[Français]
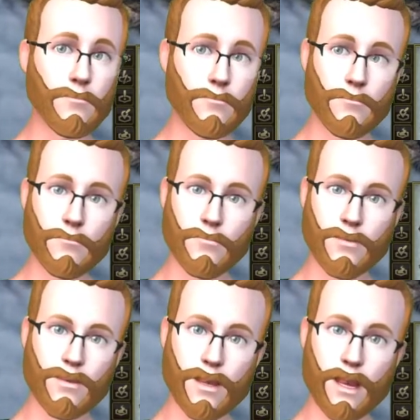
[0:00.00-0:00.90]
Et il faut
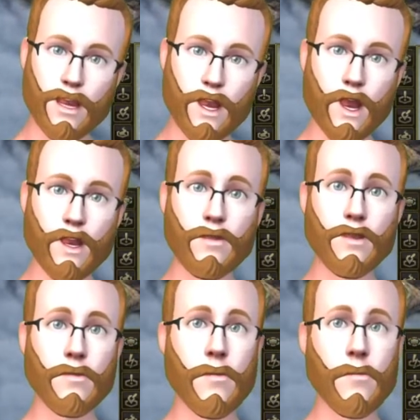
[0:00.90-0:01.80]
savoir que
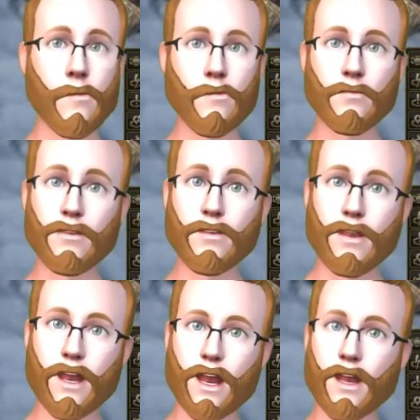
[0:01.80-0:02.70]
ce sont des
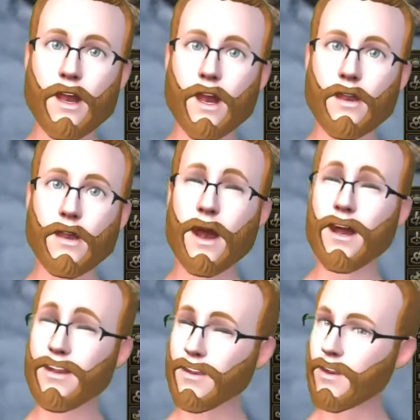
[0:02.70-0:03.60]
religions, on va appeler de tiers
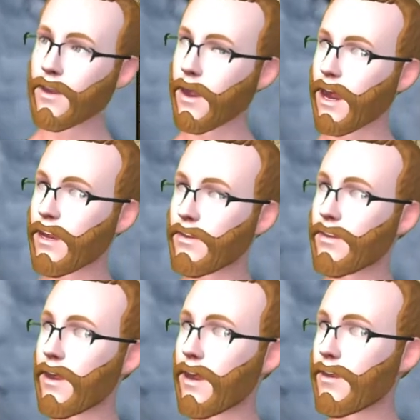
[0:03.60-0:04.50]
1, c'est-à-dire c'est le
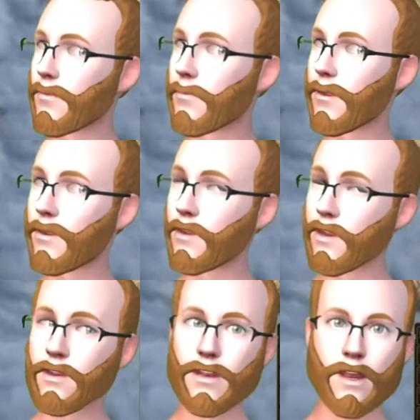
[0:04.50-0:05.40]
premier niveau
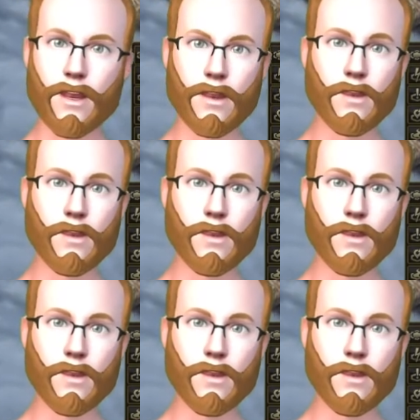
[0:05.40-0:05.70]
de religion.